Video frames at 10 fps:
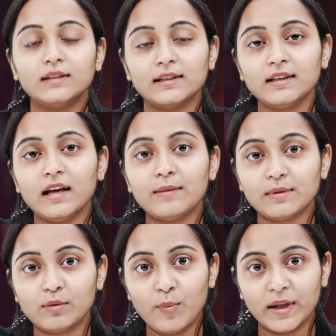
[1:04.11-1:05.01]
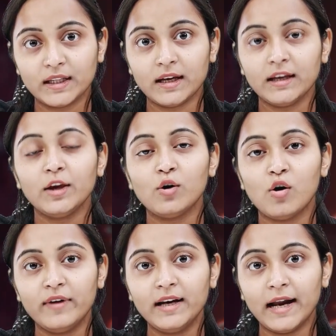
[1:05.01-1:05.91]
जैसे कि आप सबको पता है कि
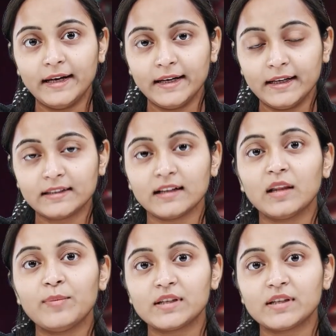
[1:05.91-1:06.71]
कोविड 19 के चलते